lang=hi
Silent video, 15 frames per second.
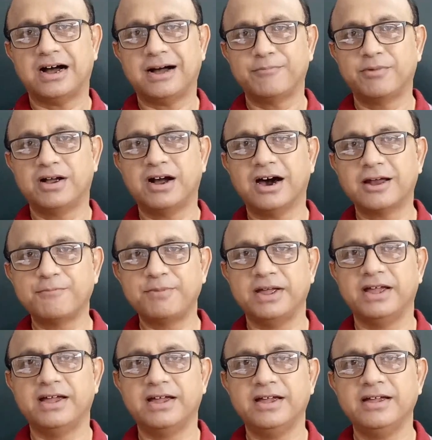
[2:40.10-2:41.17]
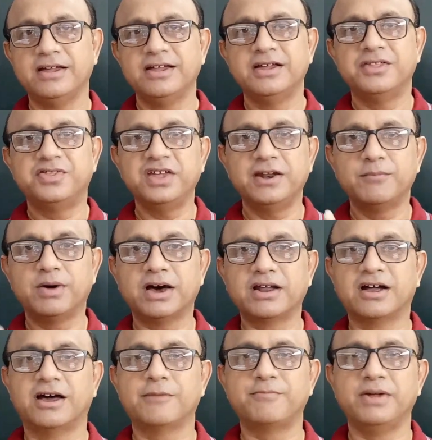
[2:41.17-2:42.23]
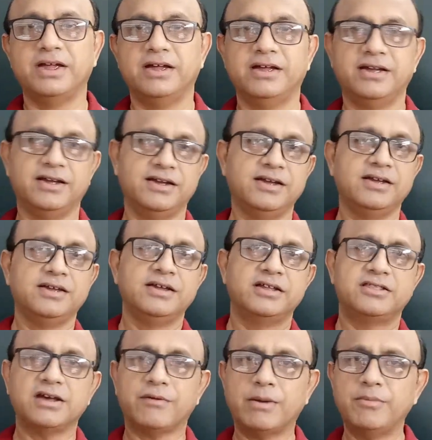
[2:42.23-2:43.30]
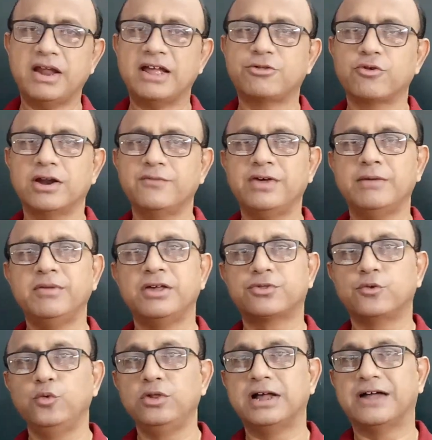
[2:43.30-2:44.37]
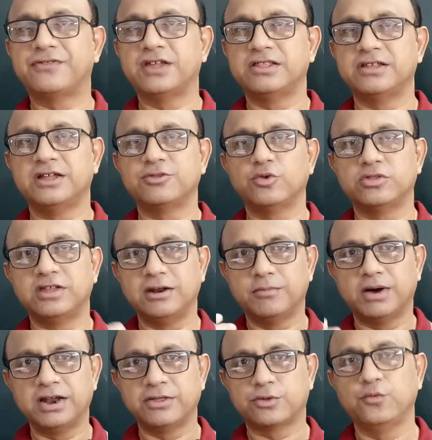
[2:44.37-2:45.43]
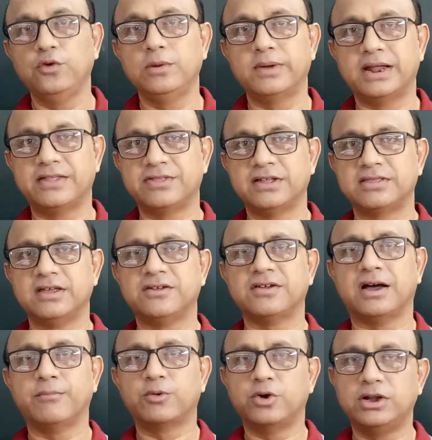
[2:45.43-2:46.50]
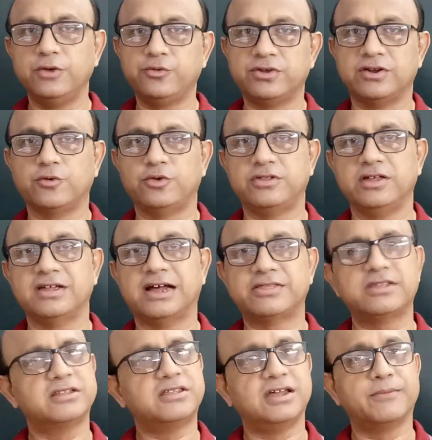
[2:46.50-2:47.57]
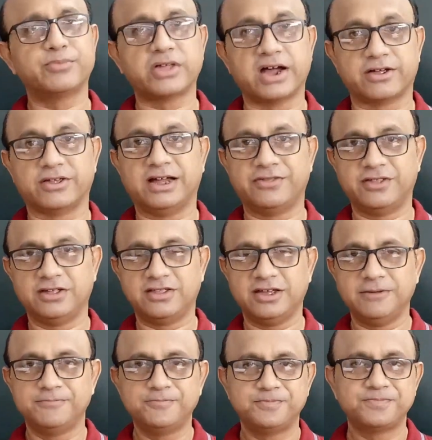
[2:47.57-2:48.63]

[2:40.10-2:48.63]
आप घर पे हैं दिन भर घर पे हैं जब हम नेचुरल वे में स्कूल जाते थे तो दिन भर स्कूल में रहते थे शाम को ट्यूशन कोचिंग जाते थे हम थक जाते थे